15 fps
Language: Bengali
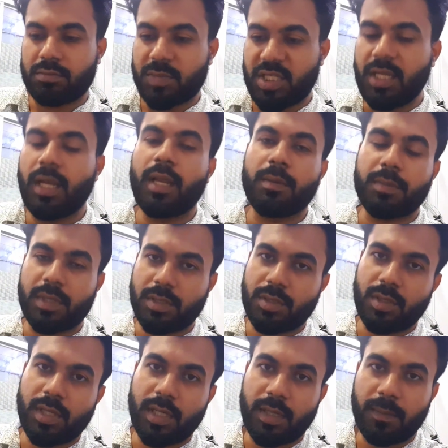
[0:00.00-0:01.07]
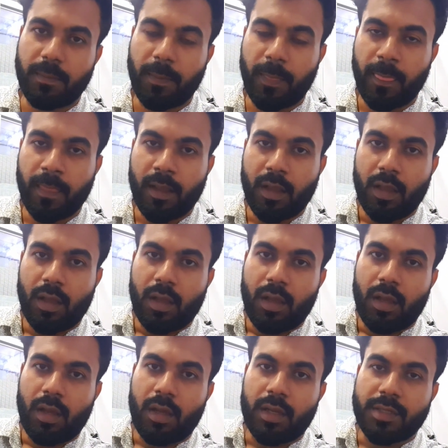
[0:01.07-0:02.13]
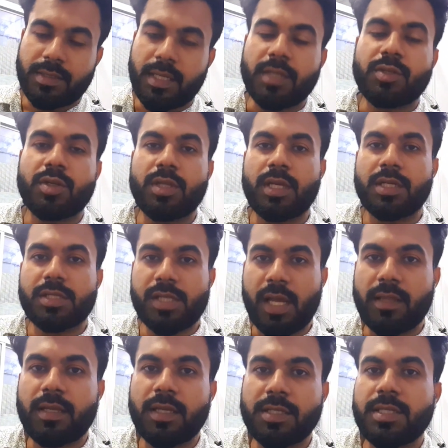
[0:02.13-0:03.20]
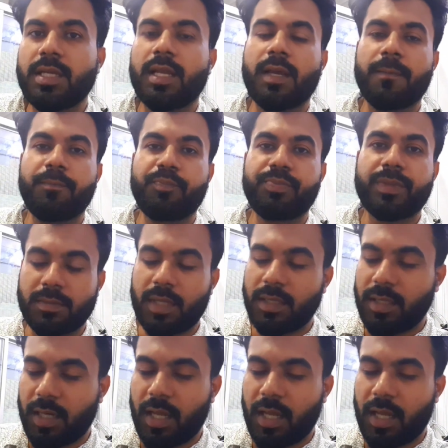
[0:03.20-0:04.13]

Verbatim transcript: ছিলাম আসলে ছাত্রদের সাথে ছিলাম তাদের